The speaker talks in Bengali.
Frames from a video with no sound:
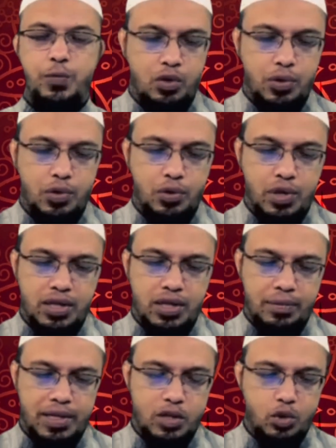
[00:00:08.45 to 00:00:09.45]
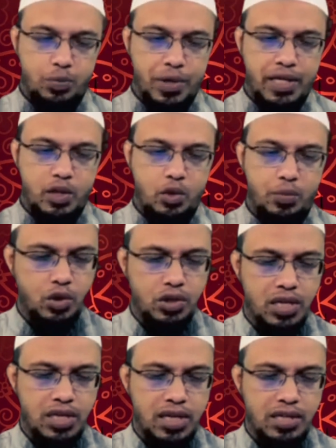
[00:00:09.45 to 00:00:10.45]
গোপন গুণা থেকে বাঁচার উপায় কি
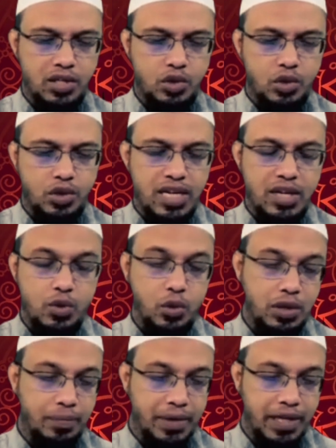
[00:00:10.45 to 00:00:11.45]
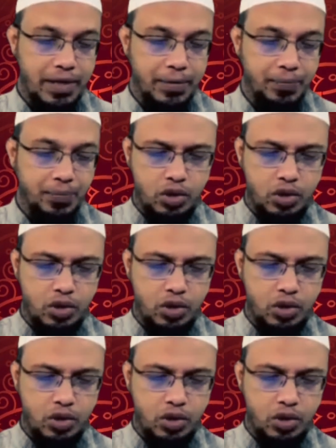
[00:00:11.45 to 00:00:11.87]
সংসারের শান্তির জন্য কি করতে পারি